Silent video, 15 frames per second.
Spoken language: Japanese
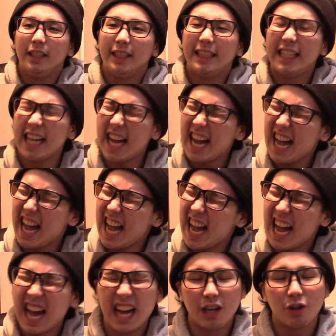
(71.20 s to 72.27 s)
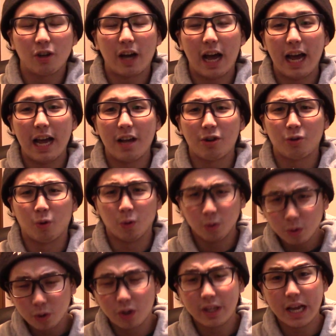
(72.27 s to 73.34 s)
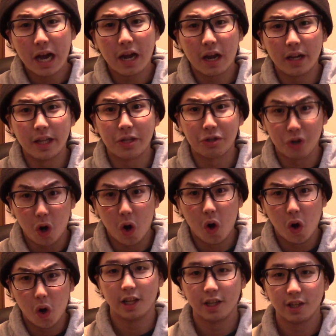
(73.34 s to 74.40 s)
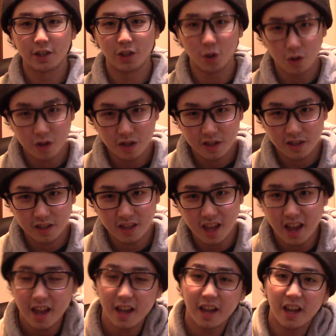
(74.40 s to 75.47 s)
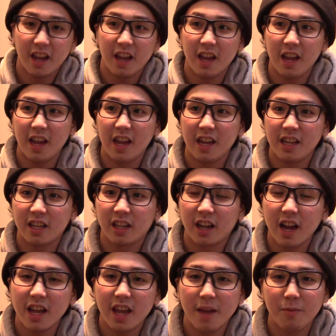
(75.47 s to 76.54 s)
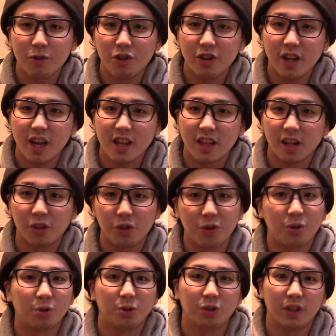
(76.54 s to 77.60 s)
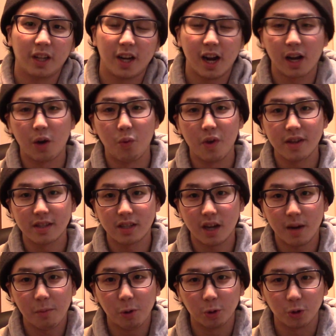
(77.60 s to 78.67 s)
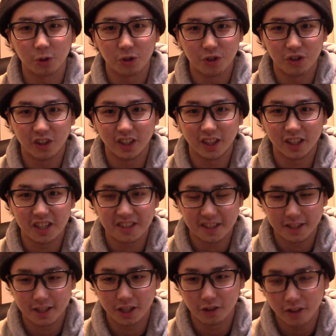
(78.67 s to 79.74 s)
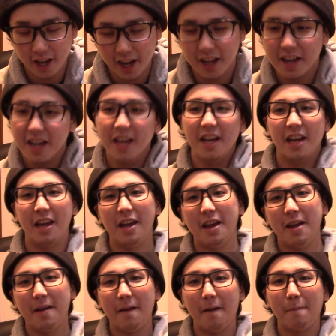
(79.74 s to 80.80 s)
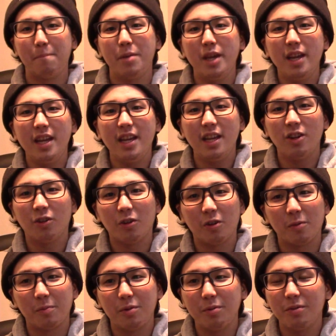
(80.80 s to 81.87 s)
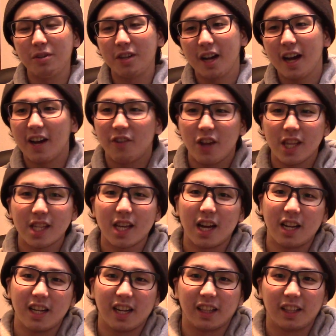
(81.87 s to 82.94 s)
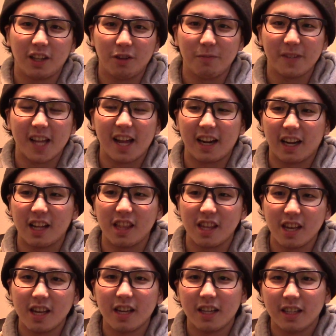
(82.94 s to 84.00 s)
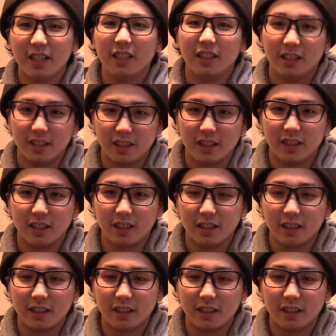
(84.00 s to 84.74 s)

いやー、あのカエル本当に厄介ですよ。そして、えー、1回ゲームクリアしたということで、なんかウェスカーモードというのが出たんですけどね。えー、ビリーの部分がウェスカーになってるみたいな感じ。うん。